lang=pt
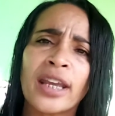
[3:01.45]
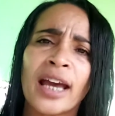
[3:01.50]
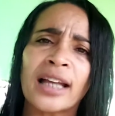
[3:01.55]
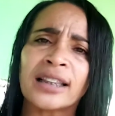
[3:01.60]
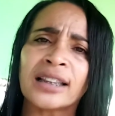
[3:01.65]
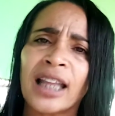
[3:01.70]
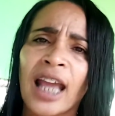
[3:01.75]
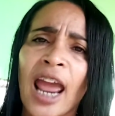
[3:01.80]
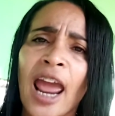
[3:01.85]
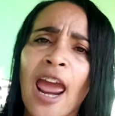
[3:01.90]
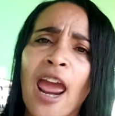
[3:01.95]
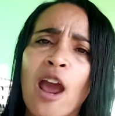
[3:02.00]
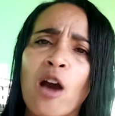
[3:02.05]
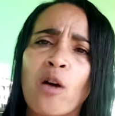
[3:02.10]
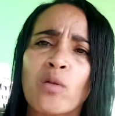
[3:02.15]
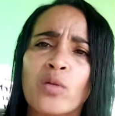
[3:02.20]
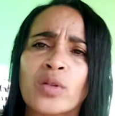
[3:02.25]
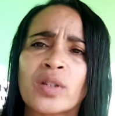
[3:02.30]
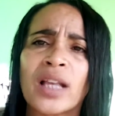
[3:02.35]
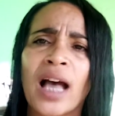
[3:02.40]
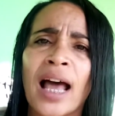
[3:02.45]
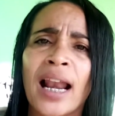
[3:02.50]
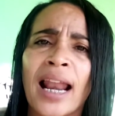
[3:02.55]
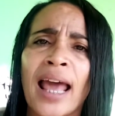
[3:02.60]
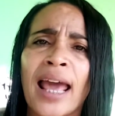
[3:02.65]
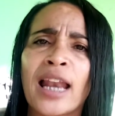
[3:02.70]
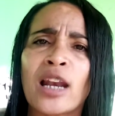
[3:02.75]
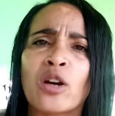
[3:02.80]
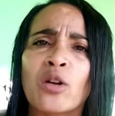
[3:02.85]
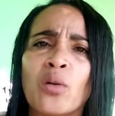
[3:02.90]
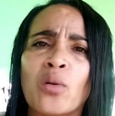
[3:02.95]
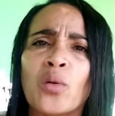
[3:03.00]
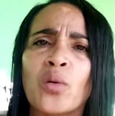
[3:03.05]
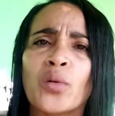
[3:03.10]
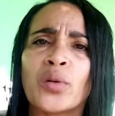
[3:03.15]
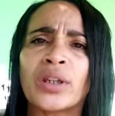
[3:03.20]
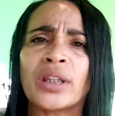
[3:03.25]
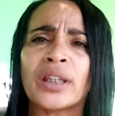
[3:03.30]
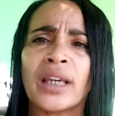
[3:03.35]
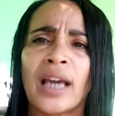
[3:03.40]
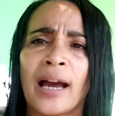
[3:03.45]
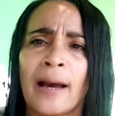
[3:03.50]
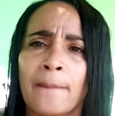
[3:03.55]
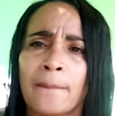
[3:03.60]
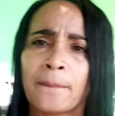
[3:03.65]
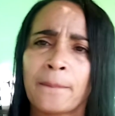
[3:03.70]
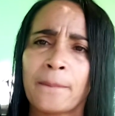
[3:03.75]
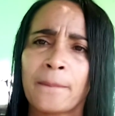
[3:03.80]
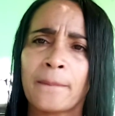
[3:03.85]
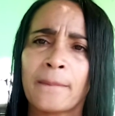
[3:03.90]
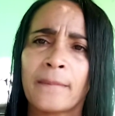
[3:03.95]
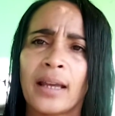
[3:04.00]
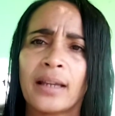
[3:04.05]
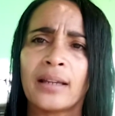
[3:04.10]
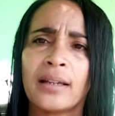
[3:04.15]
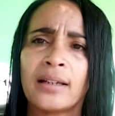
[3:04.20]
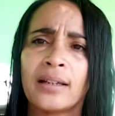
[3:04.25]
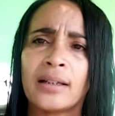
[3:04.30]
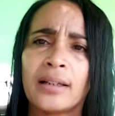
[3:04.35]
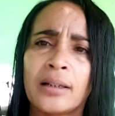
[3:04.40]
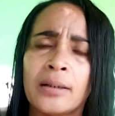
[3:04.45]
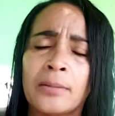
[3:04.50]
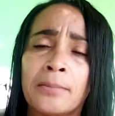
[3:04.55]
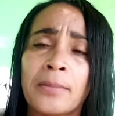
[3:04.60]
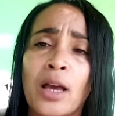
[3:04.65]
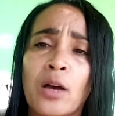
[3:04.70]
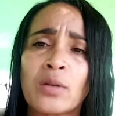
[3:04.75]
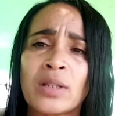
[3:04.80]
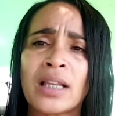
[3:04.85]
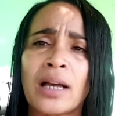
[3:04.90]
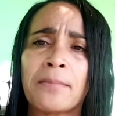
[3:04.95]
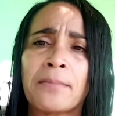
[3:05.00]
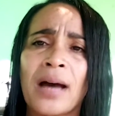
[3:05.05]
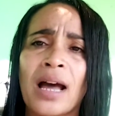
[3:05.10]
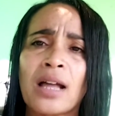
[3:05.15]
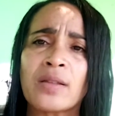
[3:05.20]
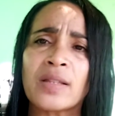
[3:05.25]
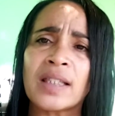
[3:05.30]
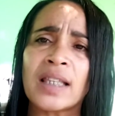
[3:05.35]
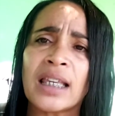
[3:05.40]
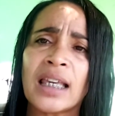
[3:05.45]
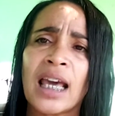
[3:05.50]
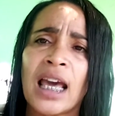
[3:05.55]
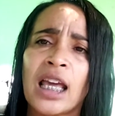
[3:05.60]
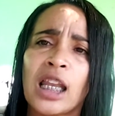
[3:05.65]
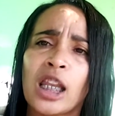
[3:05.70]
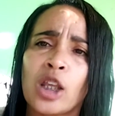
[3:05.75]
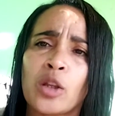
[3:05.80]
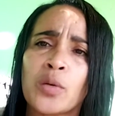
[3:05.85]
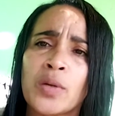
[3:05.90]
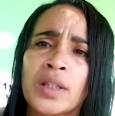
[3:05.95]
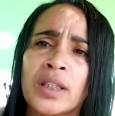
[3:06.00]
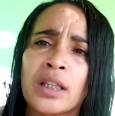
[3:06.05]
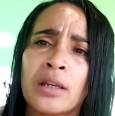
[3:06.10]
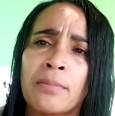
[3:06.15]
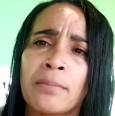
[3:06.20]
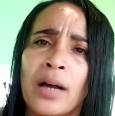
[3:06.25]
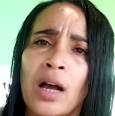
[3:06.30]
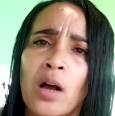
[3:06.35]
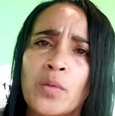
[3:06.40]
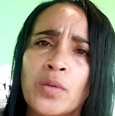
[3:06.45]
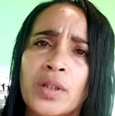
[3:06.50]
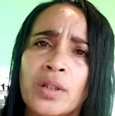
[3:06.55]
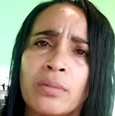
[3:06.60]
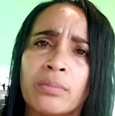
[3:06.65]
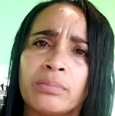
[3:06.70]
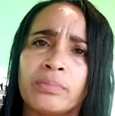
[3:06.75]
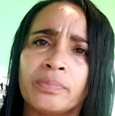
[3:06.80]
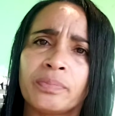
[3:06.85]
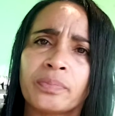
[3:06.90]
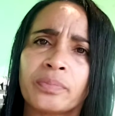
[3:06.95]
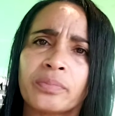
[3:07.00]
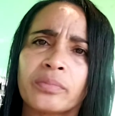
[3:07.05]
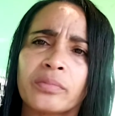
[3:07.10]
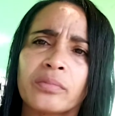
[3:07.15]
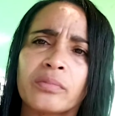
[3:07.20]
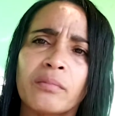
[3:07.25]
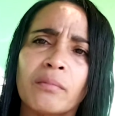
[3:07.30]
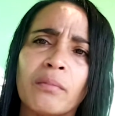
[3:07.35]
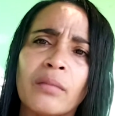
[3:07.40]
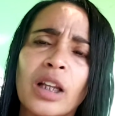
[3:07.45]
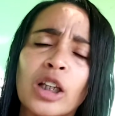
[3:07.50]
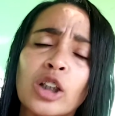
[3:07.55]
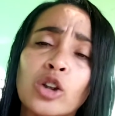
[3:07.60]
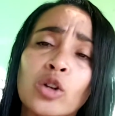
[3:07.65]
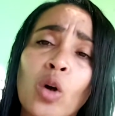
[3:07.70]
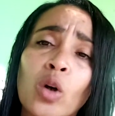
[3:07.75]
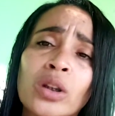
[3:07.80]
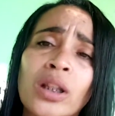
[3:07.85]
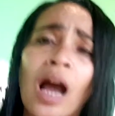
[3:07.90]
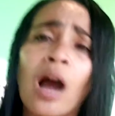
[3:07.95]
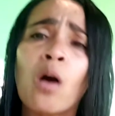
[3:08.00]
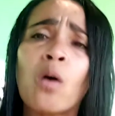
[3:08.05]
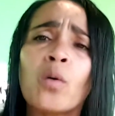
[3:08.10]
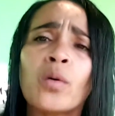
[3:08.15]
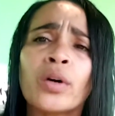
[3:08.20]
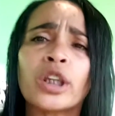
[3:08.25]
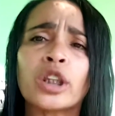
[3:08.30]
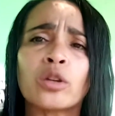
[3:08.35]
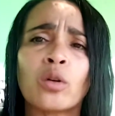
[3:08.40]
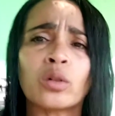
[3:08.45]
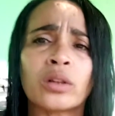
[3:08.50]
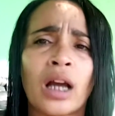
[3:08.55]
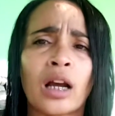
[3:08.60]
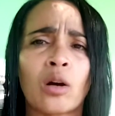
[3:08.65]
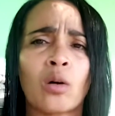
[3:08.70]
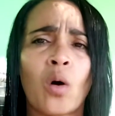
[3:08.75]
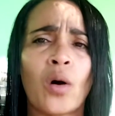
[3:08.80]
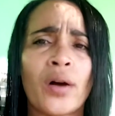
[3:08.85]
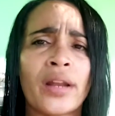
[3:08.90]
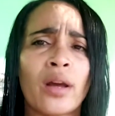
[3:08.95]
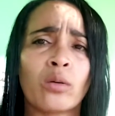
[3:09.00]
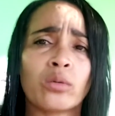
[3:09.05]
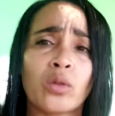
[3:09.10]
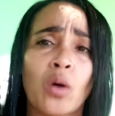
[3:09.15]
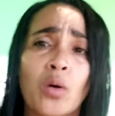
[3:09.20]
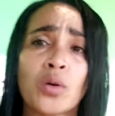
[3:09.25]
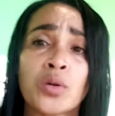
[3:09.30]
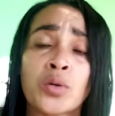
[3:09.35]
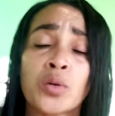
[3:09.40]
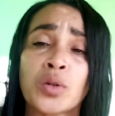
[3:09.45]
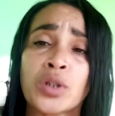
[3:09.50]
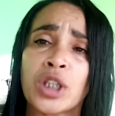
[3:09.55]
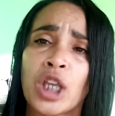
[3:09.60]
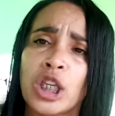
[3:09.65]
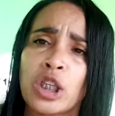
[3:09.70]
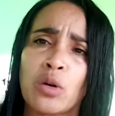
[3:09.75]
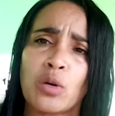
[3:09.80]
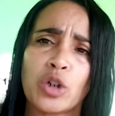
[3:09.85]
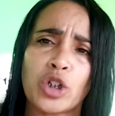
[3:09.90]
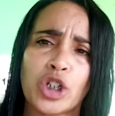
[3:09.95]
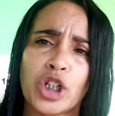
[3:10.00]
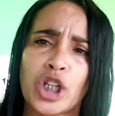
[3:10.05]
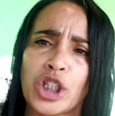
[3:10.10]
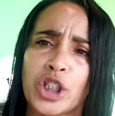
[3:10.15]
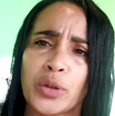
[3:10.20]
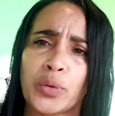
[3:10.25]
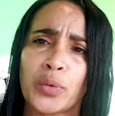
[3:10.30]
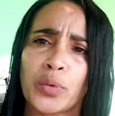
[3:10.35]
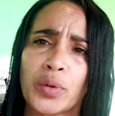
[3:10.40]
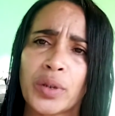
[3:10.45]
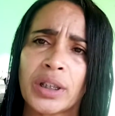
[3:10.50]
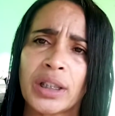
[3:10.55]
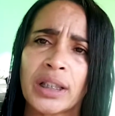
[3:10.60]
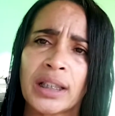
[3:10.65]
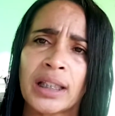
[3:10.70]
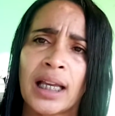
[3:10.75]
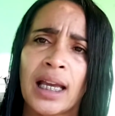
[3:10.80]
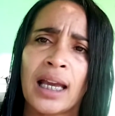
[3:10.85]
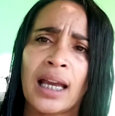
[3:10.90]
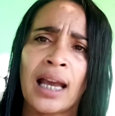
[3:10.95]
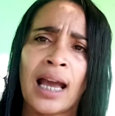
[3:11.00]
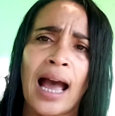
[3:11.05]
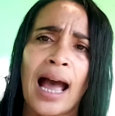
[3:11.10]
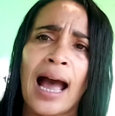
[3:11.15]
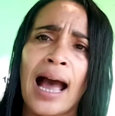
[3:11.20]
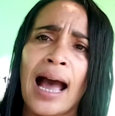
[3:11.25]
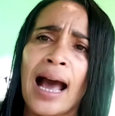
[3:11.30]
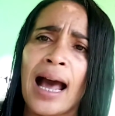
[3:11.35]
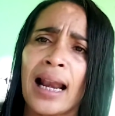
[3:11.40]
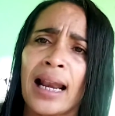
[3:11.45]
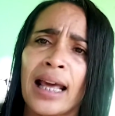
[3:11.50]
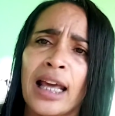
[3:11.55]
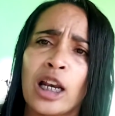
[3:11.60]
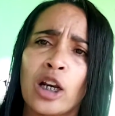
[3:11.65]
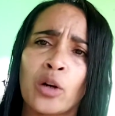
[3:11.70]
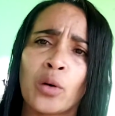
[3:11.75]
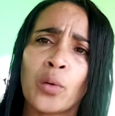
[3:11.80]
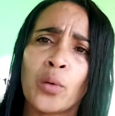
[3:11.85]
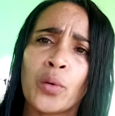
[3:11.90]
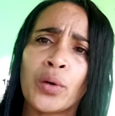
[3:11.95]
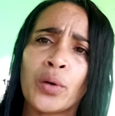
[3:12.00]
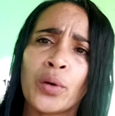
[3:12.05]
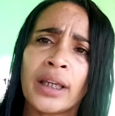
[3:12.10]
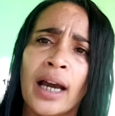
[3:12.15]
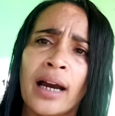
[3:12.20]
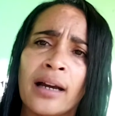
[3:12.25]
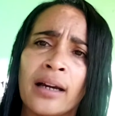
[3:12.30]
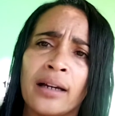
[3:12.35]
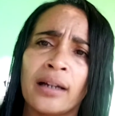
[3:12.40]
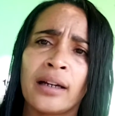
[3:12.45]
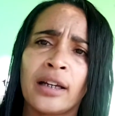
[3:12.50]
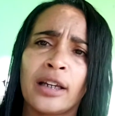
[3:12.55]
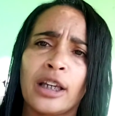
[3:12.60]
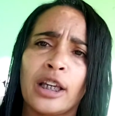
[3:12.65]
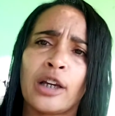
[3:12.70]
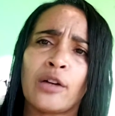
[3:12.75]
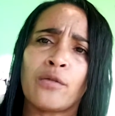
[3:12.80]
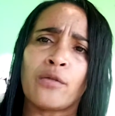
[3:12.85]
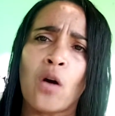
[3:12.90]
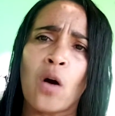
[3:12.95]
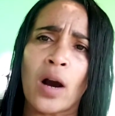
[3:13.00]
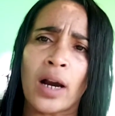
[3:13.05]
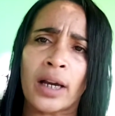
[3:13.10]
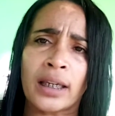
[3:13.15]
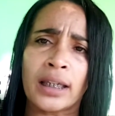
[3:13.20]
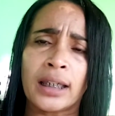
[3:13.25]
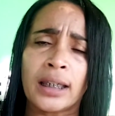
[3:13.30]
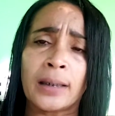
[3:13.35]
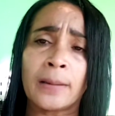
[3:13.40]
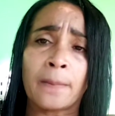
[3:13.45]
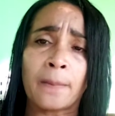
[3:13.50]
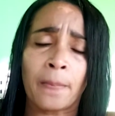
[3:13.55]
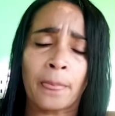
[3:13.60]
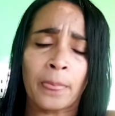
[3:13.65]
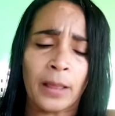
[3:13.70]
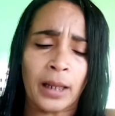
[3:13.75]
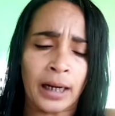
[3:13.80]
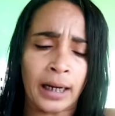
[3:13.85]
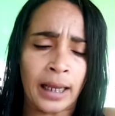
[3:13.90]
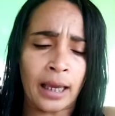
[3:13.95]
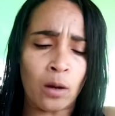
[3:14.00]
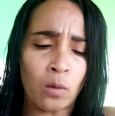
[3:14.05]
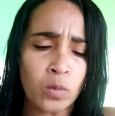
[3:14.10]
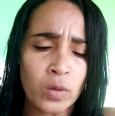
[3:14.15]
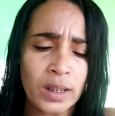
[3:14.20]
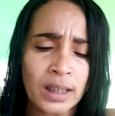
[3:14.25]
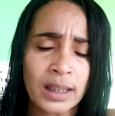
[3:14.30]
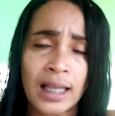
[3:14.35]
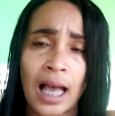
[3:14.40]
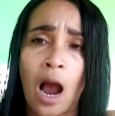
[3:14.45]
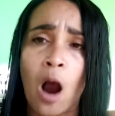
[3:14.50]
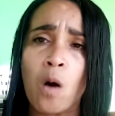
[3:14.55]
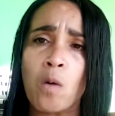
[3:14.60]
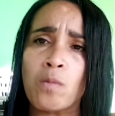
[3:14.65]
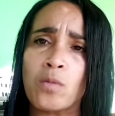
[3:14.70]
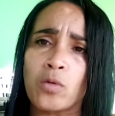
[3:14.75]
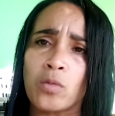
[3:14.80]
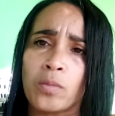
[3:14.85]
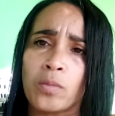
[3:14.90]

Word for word: a Deus! Aleluia! Meus amados e queridos irmãos, toda honra e toda glória ao nosso Senhor Jesus. Aleluia! Eu vou aqui ler um salmo.